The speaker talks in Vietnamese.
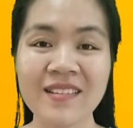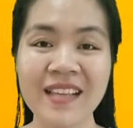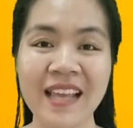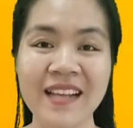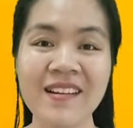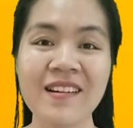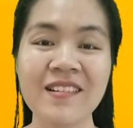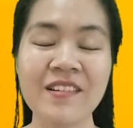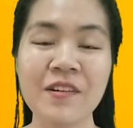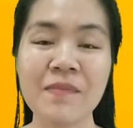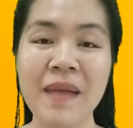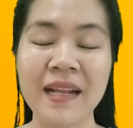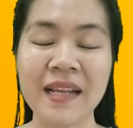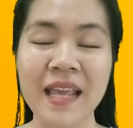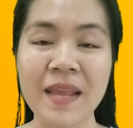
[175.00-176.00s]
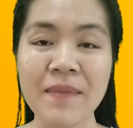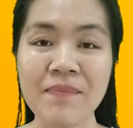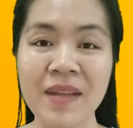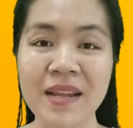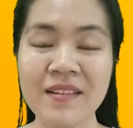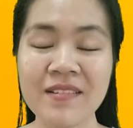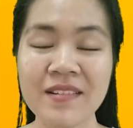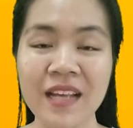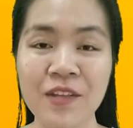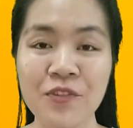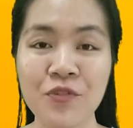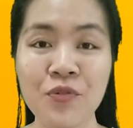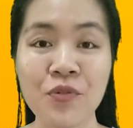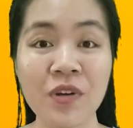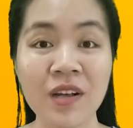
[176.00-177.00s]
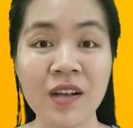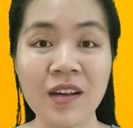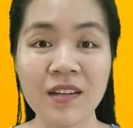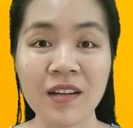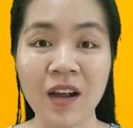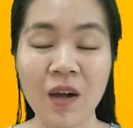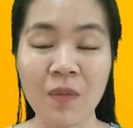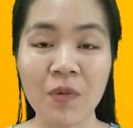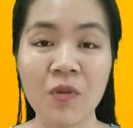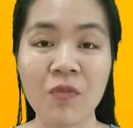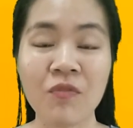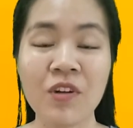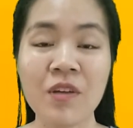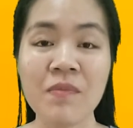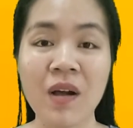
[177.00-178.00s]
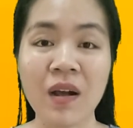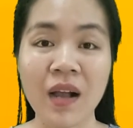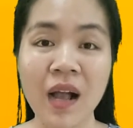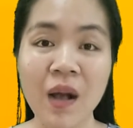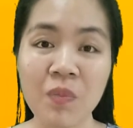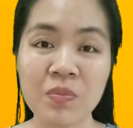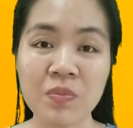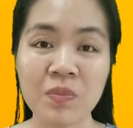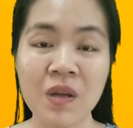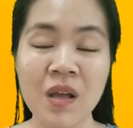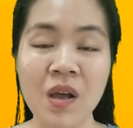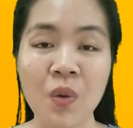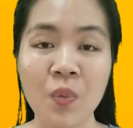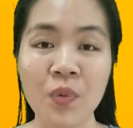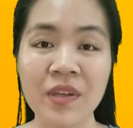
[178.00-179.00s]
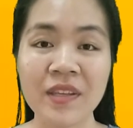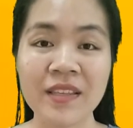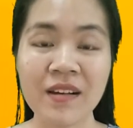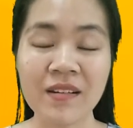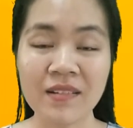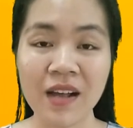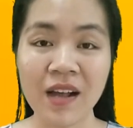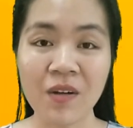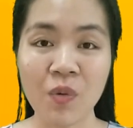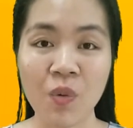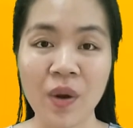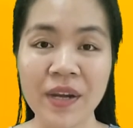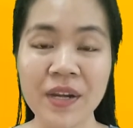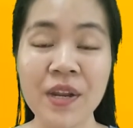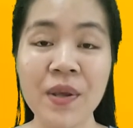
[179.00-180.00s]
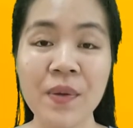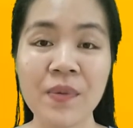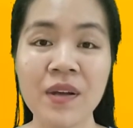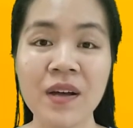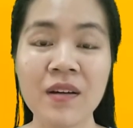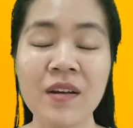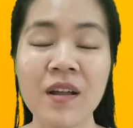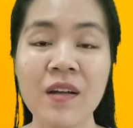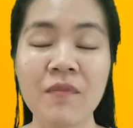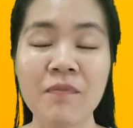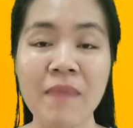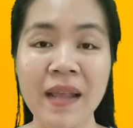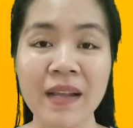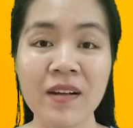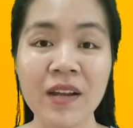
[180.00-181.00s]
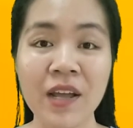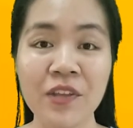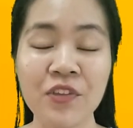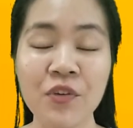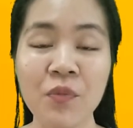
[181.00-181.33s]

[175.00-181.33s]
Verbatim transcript: đơn giản hơn nữa, bạn ép lấy nước cà chua kết hợp cùng với mật ong, nguyên chất đó, khuấy đều lên. Bạn có thể